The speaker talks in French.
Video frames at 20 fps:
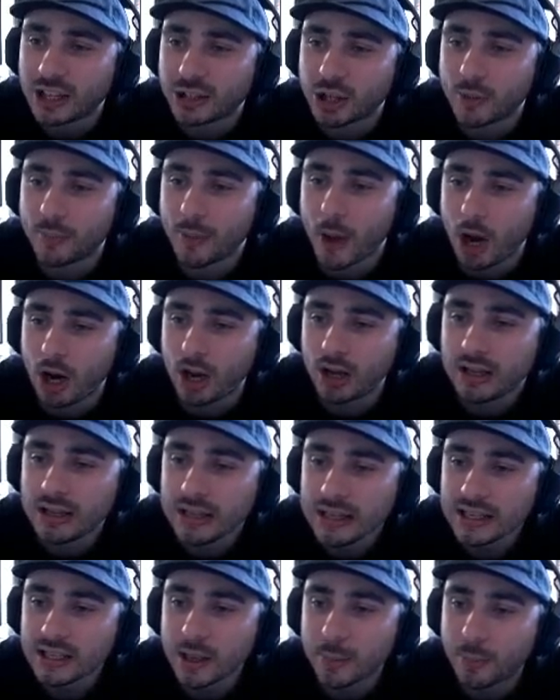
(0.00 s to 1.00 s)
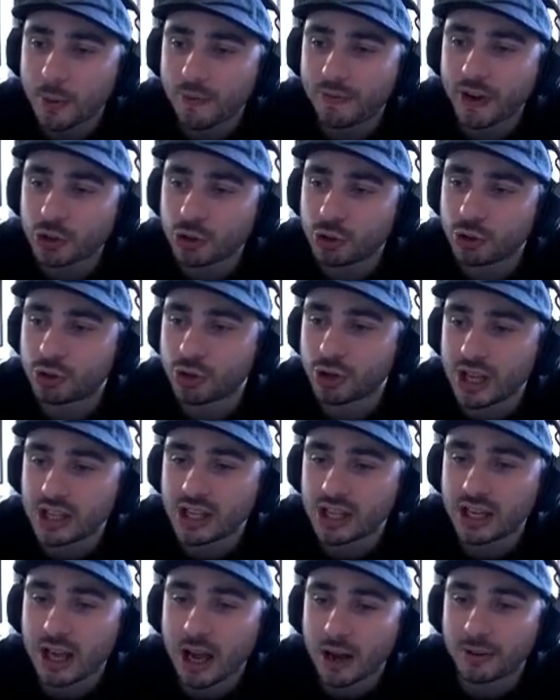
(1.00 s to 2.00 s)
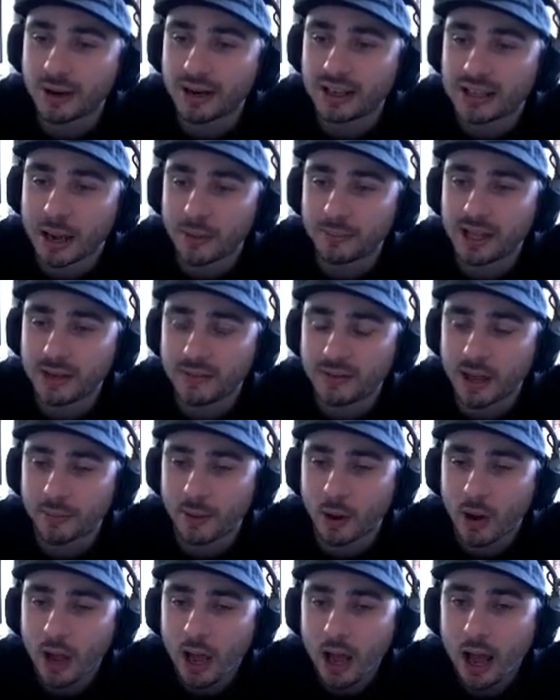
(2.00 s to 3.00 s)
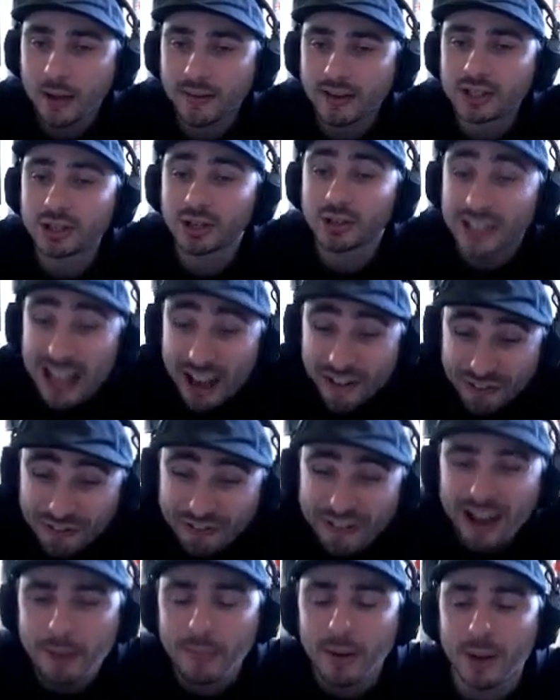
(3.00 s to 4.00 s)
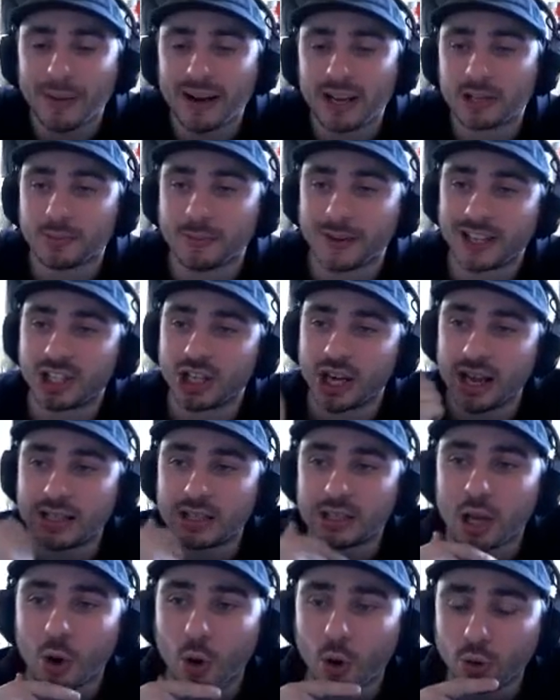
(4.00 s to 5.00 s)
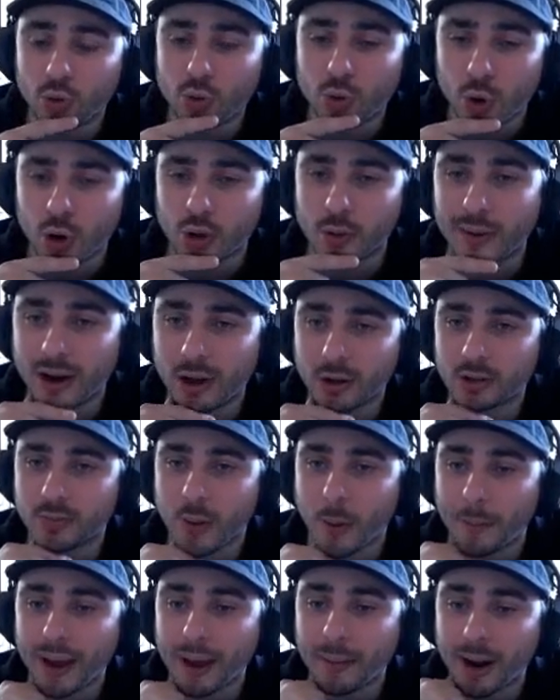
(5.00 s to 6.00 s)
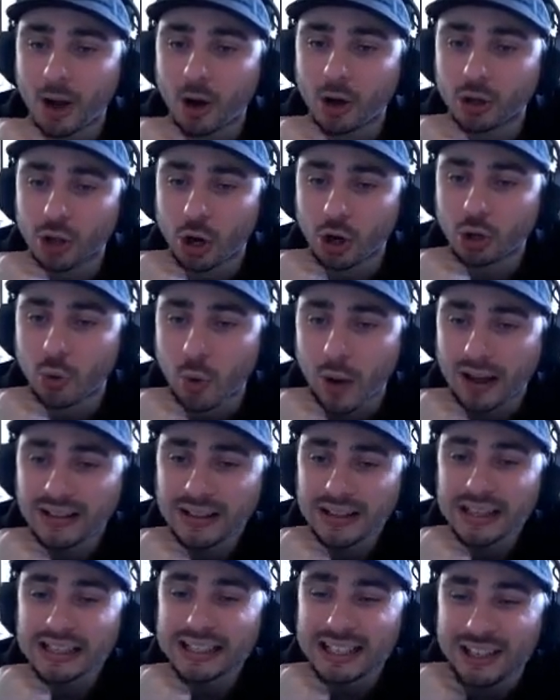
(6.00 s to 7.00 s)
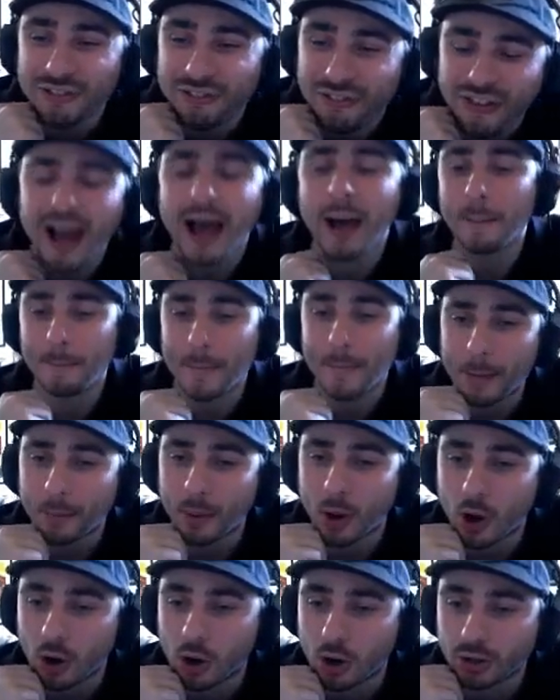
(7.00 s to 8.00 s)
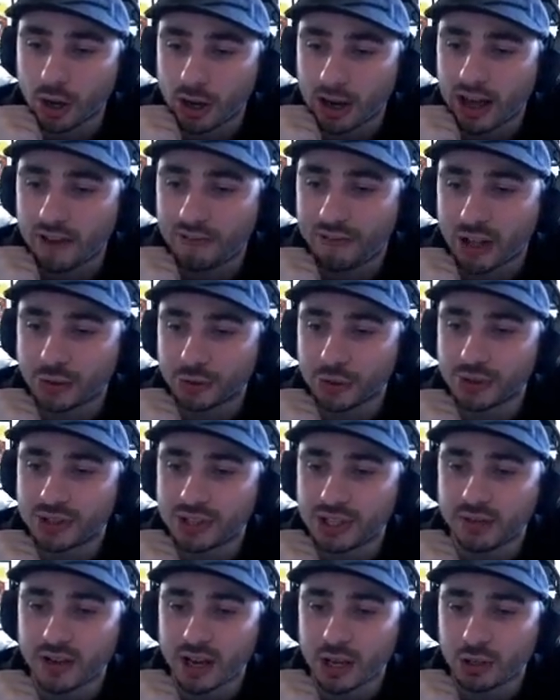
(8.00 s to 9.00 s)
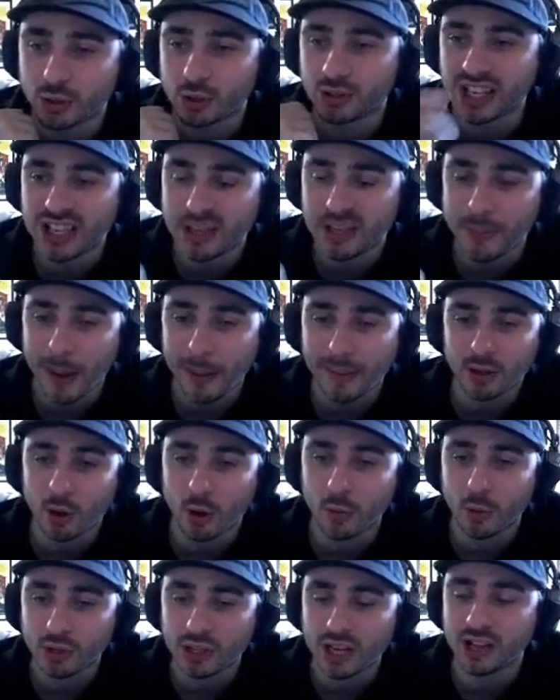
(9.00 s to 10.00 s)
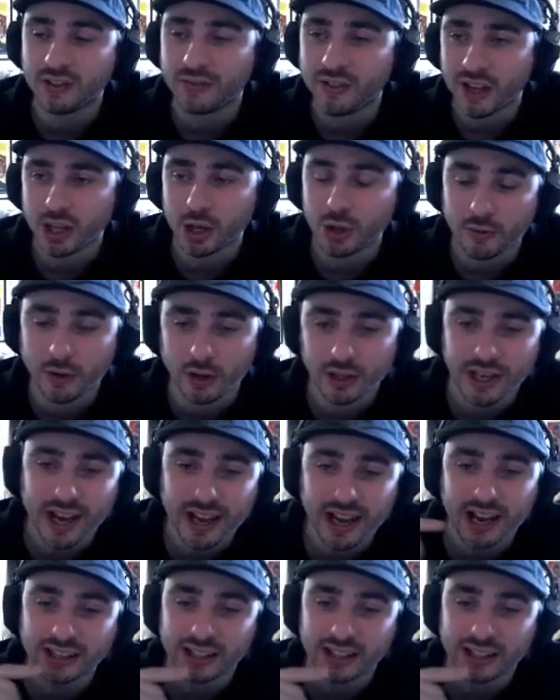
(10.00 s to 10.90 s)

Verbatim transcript: double. Ça peut faire juste des dégâts. Vous voyez, termine évidemment avec ce effet. Mais le mallette est qui retourne malheureusement Père Balrog dans le coin qui va pas prendre la fin de stick. Vous voyez, ce stick qui permet de rebondir et de faire des devants derrière